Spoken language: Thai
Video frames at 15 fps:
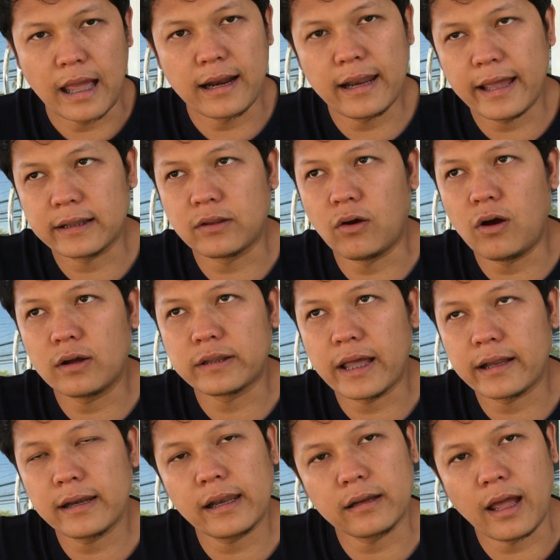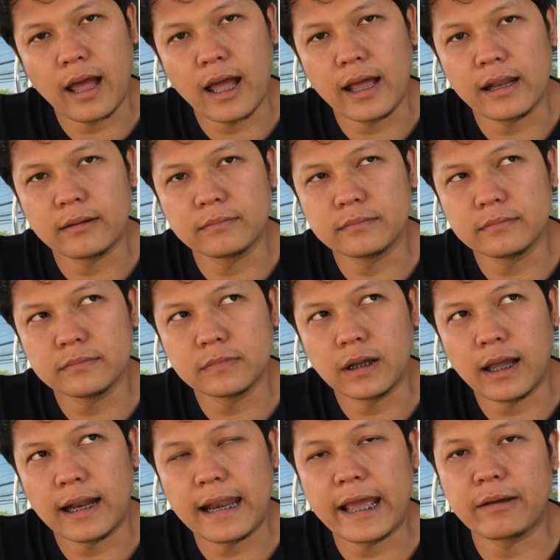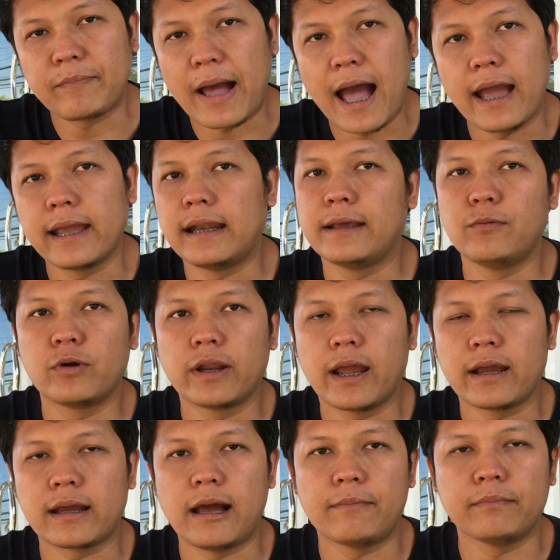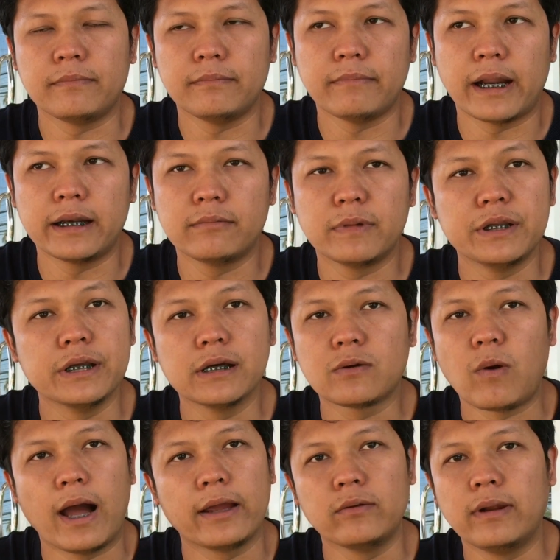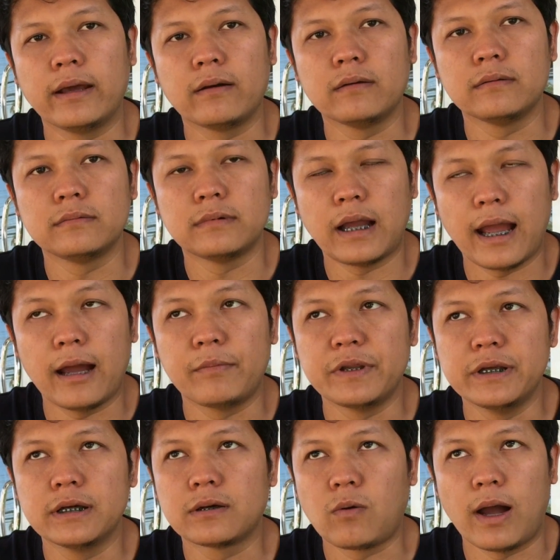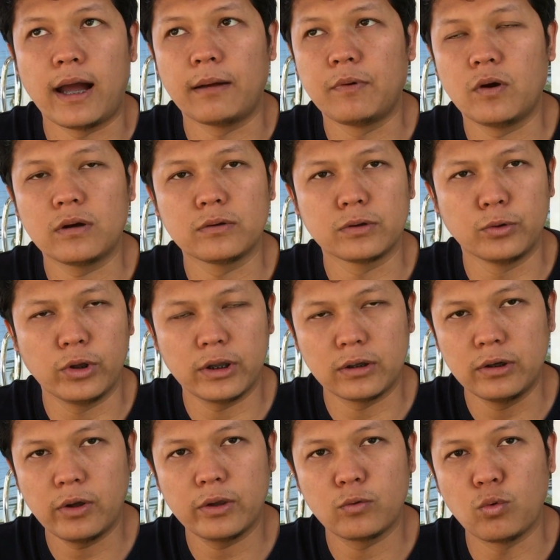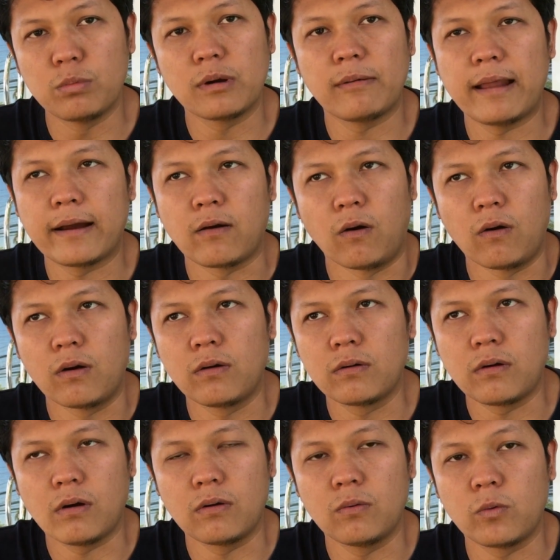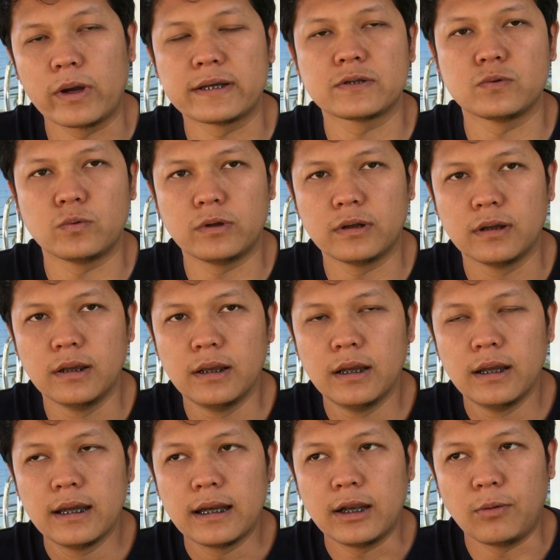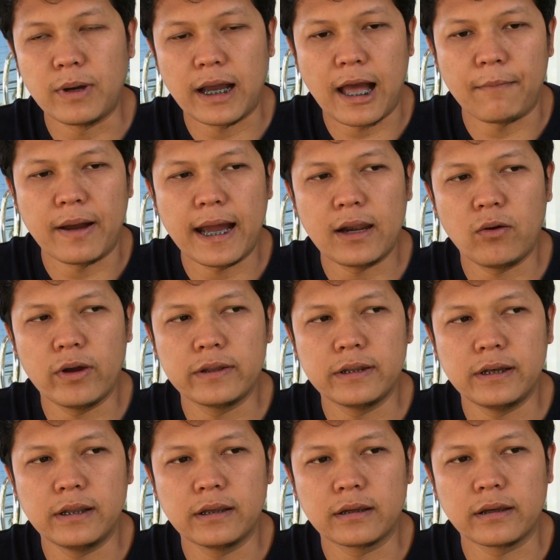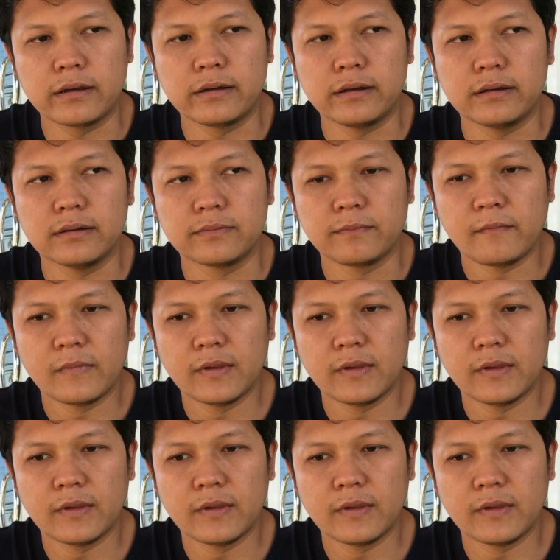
ทั้งแรงทอร์กทั้งอ่าแรงปลายอะไรพวกนี้ครับ มันมันเยอะกว่าอยู่แล้วอ่ามันเยอะกว่าเพราะด้วยด้วยกลุ่มกำลังของของหัว50ูนย์เรามาขับ 500 ทีนี้ก็คือ